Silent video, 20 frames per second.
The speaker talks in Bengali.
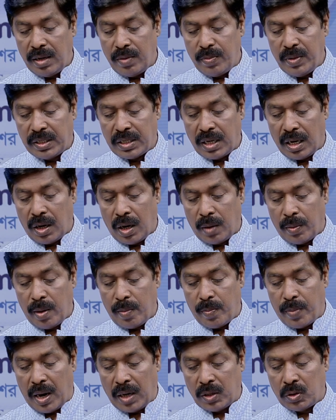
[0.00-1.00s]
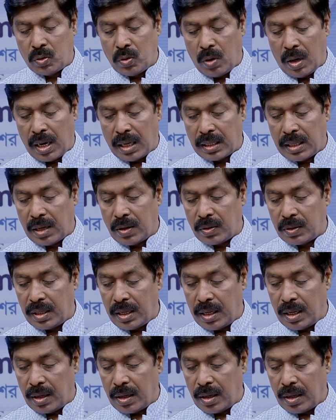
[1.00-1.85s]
বিচার হবে ভার্চুয়াল আদালতে